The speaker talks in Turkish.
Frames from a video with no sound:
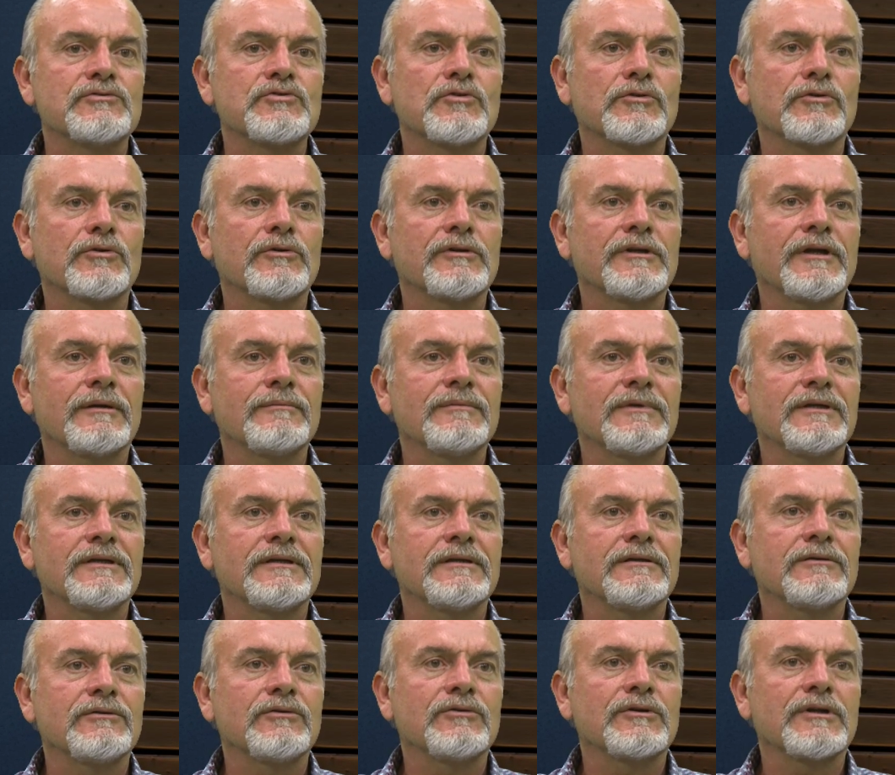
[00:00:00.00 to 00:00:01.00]
çok
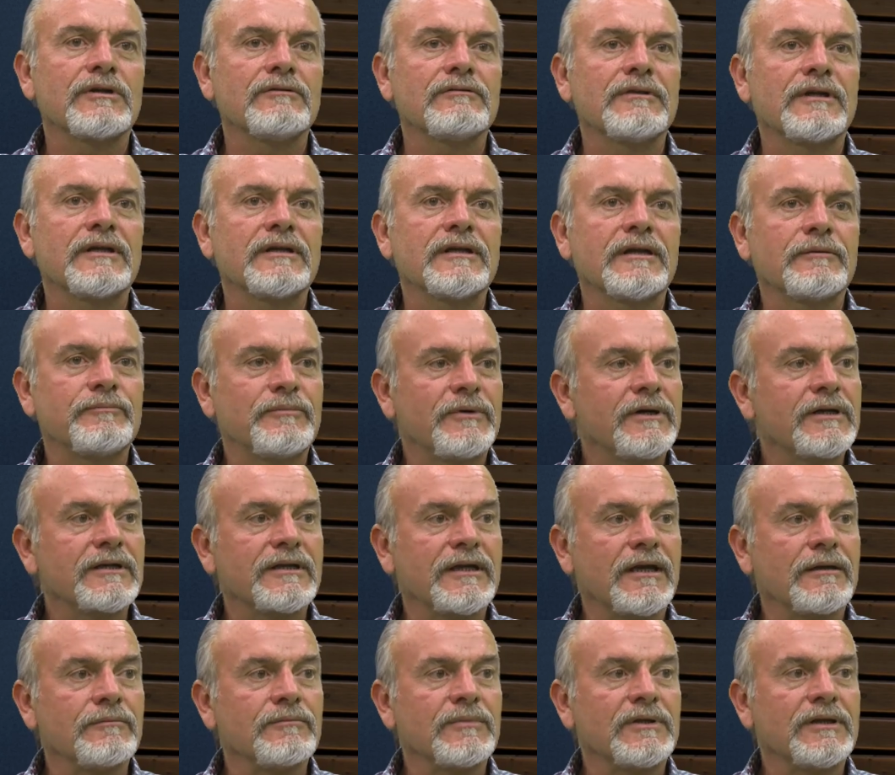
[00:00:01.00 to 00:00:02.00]
önemli görevler
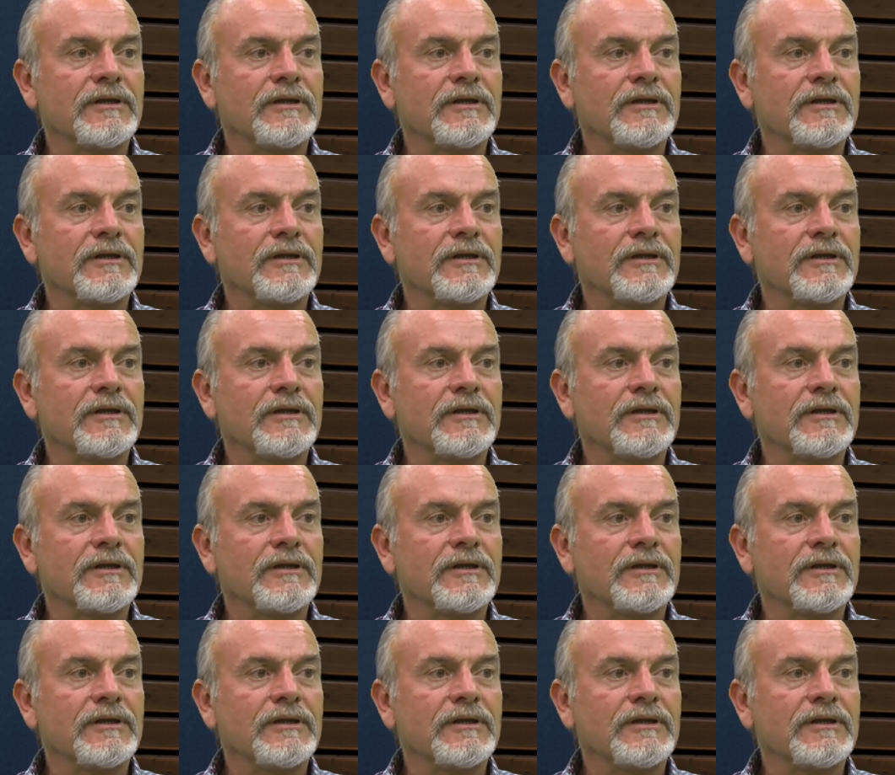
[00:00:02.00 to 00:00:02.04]
yaparken